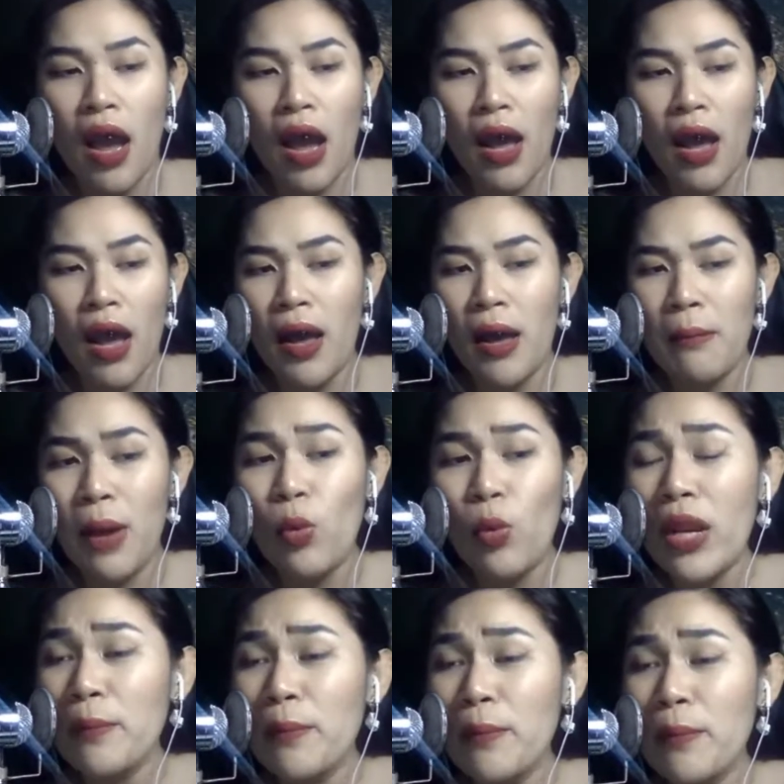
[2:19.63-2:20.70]
Uh,
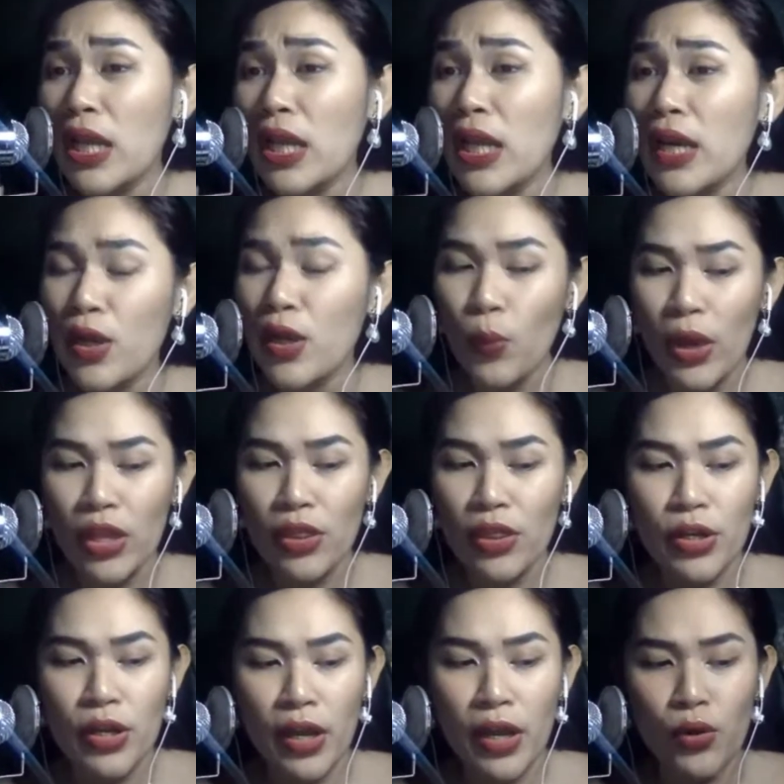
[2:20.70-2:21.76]
maulan po talaga yung
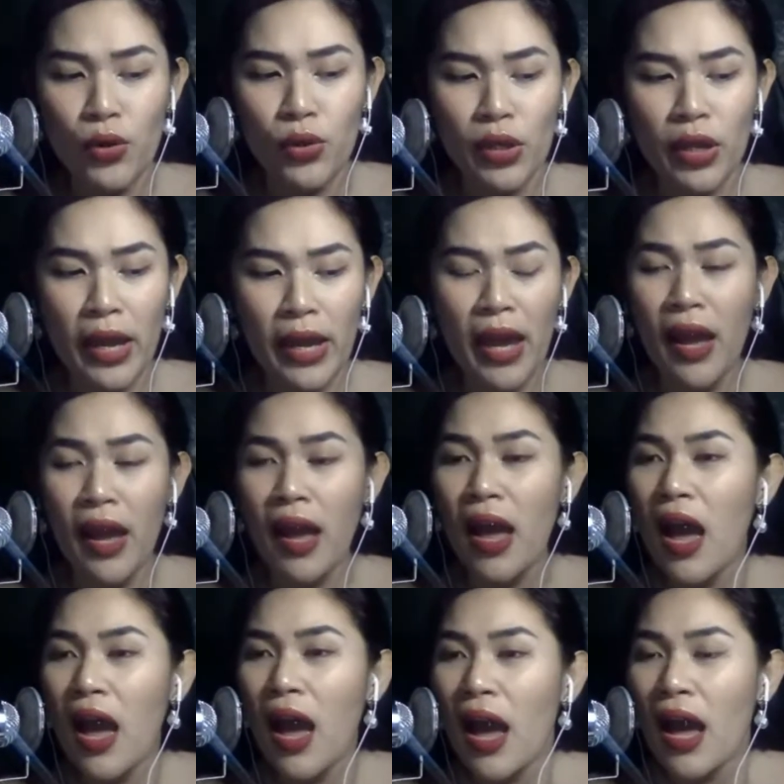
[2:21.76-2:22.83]
weather ngayon. Kaya,
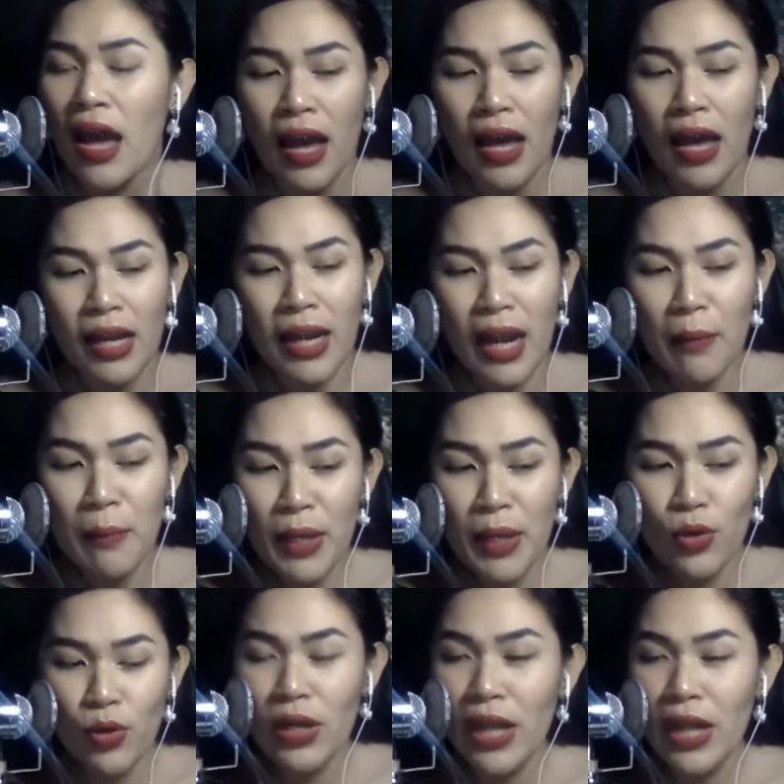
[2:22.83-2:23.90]
grabe
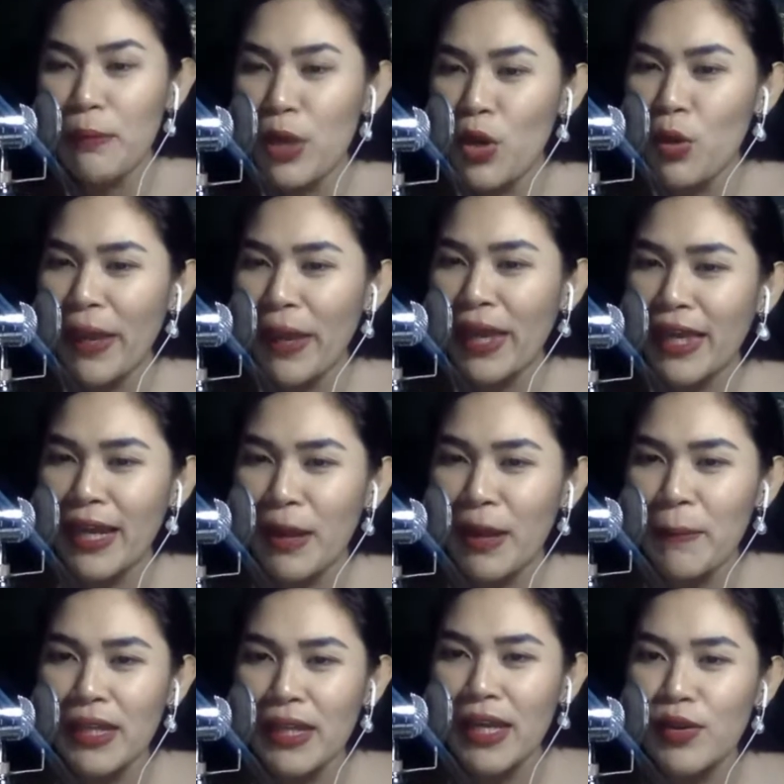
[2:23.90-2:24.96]
no? Grabe yung
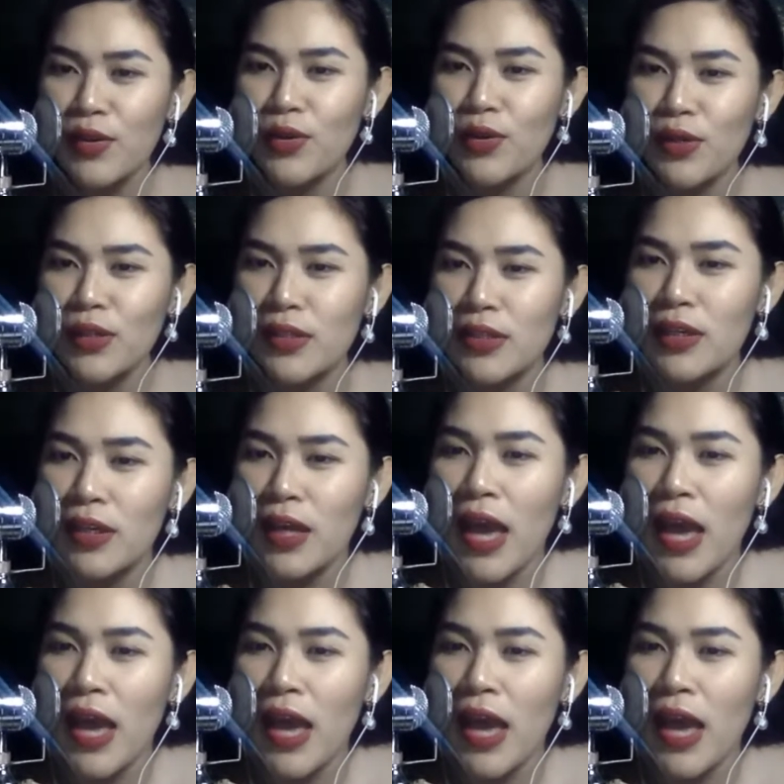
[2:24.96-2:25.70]
pahirap at ganon.